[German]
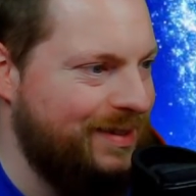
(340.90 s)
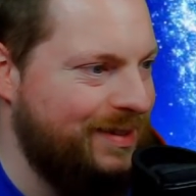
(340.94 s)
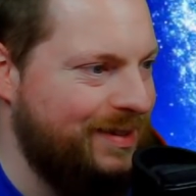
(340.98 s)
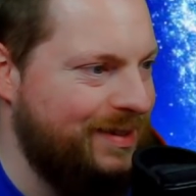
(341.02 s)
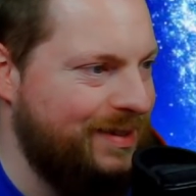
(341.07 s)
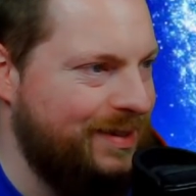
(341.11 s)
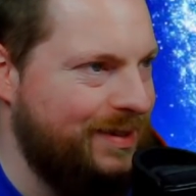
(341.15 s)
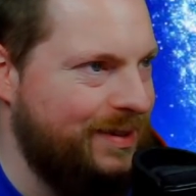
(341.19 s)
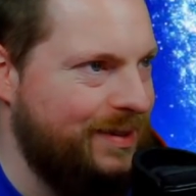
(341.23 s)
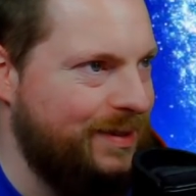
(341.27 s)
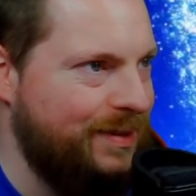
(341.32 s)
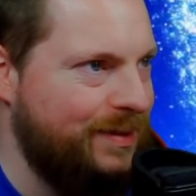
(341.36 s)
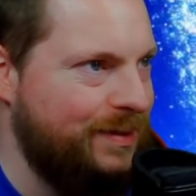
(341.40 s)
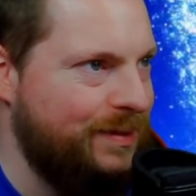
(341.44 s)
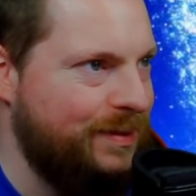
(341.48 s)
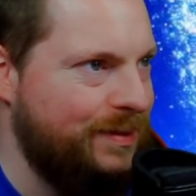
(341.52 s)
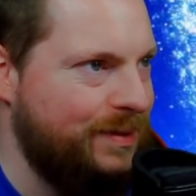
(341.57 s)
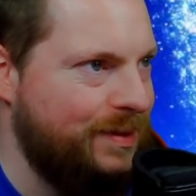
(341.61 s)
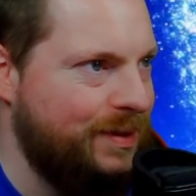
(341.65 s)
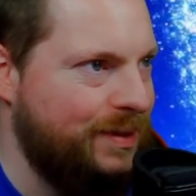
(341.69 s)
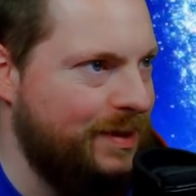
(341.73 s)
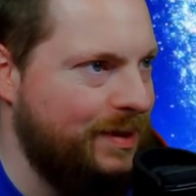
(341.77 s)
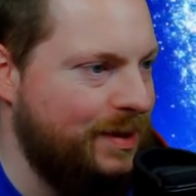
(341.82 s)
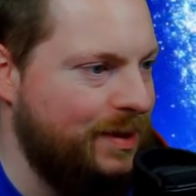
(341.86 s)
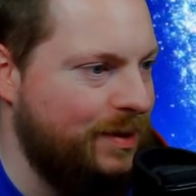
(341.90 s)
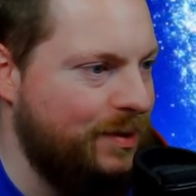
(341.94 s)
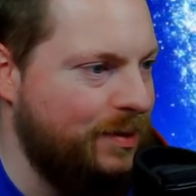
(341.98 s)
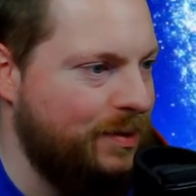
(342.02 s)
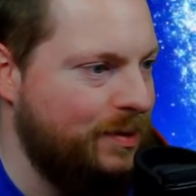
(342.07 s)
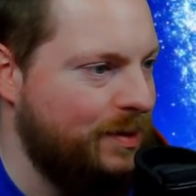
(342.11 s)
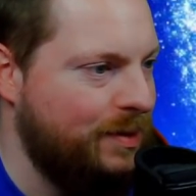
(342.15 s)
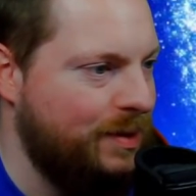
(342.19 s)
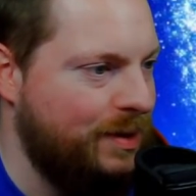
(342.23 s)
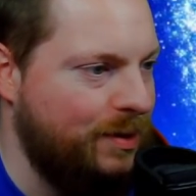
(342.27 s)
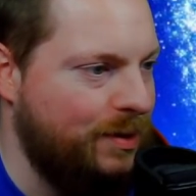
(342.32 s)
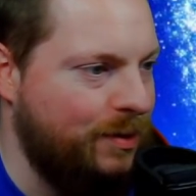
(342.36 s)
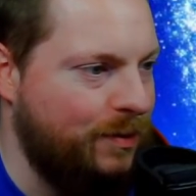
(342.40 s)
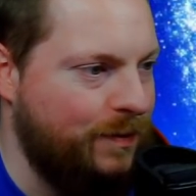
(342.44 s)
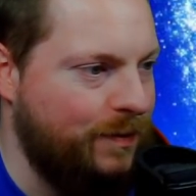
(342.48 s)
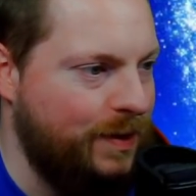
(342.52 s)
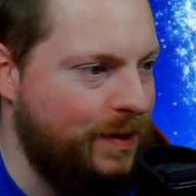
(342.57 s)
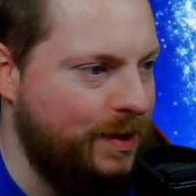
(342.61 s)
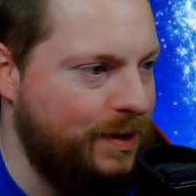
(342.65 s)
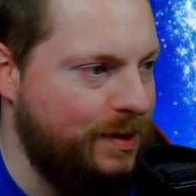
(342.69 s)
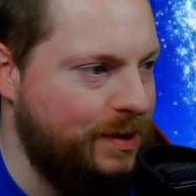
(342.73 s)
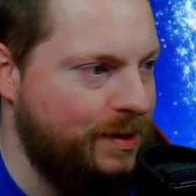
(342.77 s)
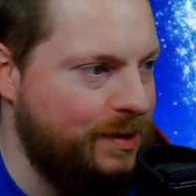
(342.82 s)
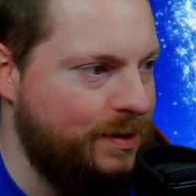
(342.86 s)
ja, ja, ja, auch
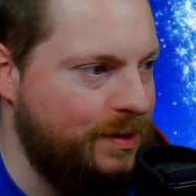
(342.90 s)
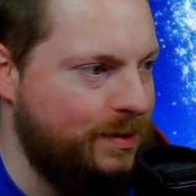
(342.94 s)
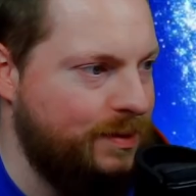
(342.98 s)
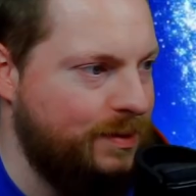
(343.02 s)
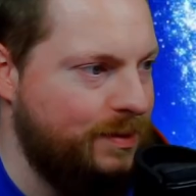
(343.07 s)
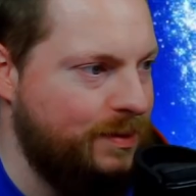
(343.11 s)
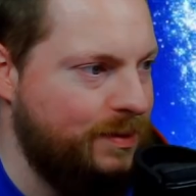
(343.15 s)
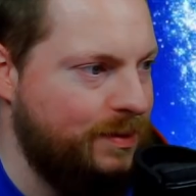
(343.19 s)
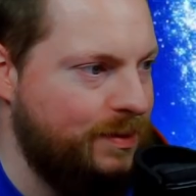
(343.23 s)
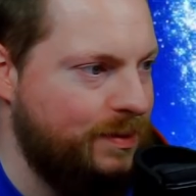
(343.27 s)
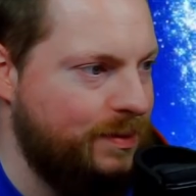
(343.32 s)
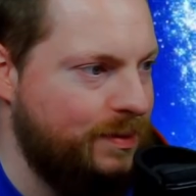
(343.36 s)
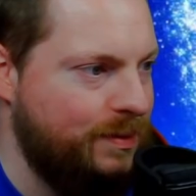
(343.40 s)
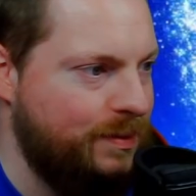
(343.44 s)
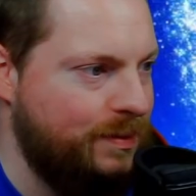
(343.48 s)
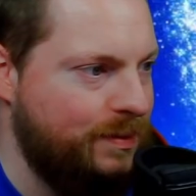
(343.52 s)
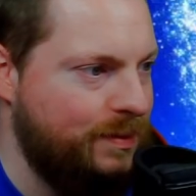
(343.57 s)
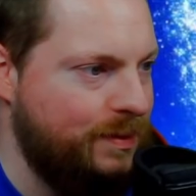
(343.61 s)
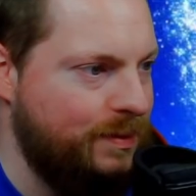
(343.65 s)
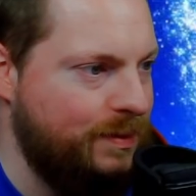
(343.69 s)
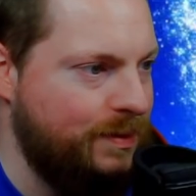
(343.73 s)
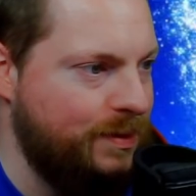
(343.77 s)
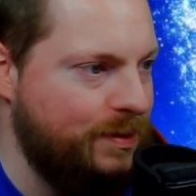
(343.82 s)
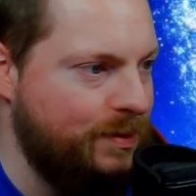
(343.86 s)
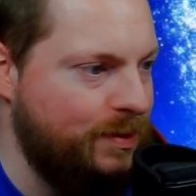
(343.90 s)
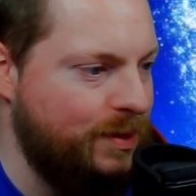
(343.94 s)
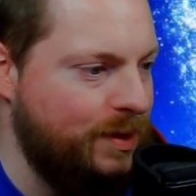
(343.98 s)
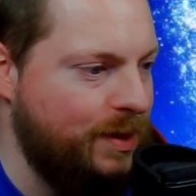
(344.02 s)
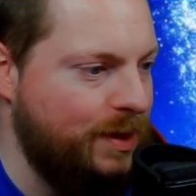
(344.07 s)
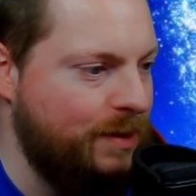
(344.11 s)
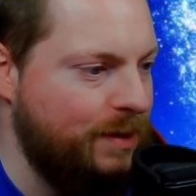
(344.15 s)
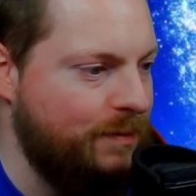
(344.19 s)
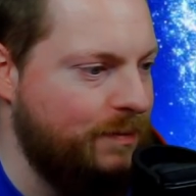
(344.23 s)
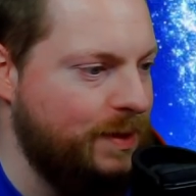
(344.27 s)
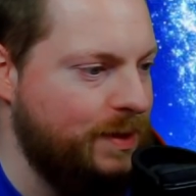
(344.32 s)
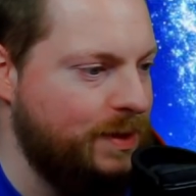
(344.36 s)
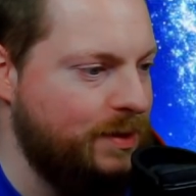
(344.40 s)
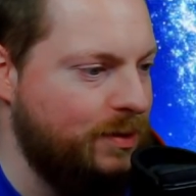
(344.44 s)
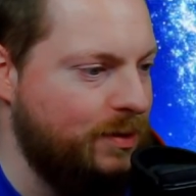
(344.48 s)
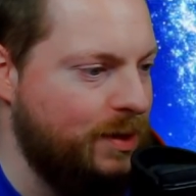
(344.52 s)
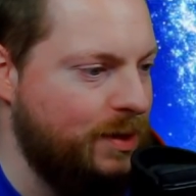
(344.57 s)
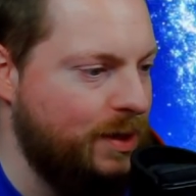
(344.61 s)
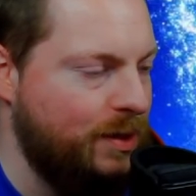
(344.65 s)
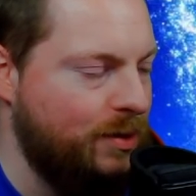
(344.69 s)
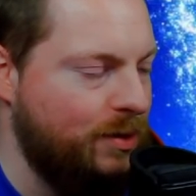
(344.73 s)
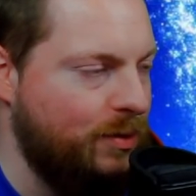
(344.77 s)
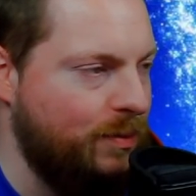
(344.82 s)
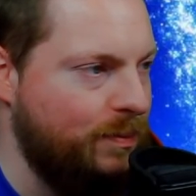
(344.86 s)
vergessen. Soll was soll
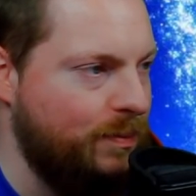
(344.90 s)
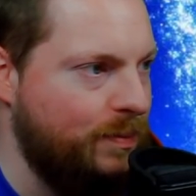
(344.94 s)
da kommen,